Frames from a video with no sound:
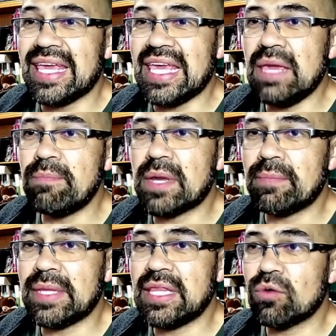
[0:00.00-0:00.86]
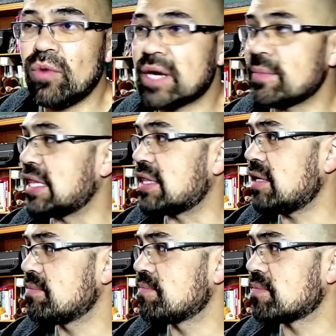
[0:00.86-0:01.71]
Y
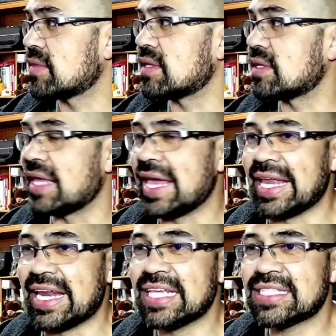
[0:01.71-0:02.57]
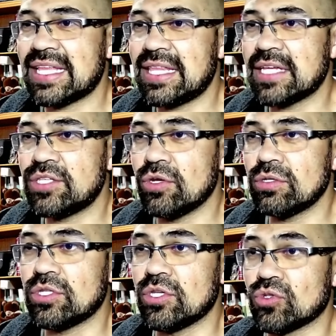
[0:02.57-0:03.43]
perpendicularmente, en esta
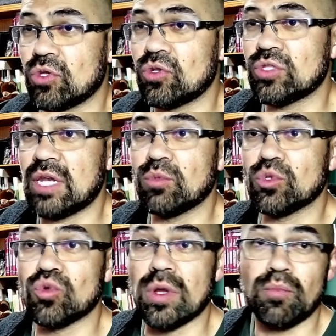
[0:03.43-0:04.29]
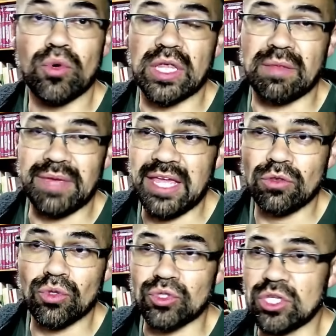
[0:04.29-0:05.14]
dirección, si nosotros tenemos un empuje de
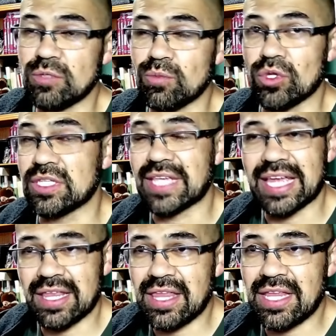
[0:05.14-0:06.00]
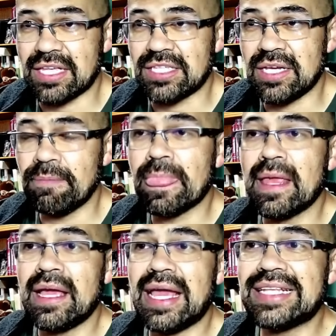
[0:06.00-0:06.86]
viento o sismo de izquierda a derecha,
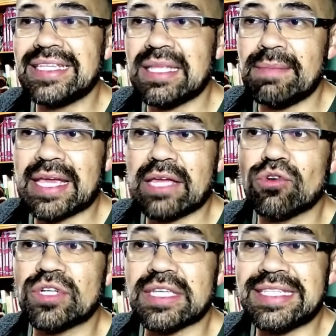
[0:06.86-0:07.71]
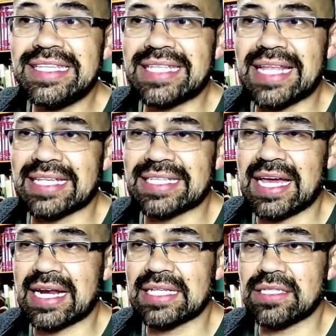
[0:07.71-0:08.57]
el sistema que nos resiste las
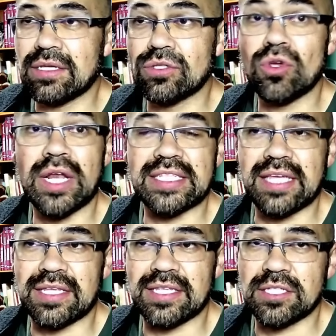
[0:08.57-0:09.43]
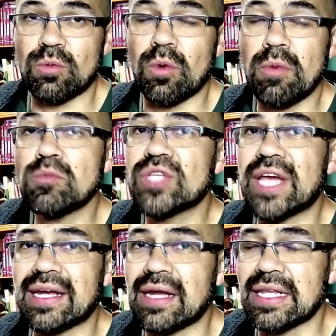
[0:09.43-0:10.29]
cargas son las cerchas, como vamos
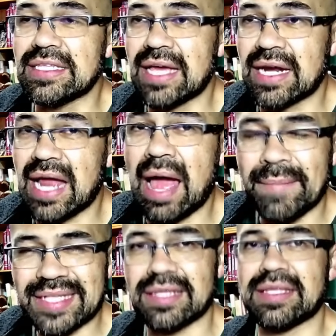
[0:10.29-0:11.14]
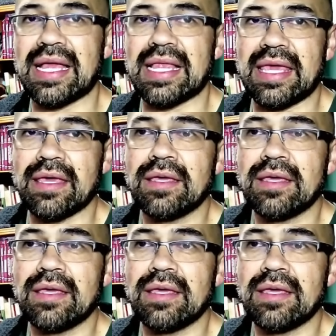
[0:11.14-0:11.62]
a analizar a más detalle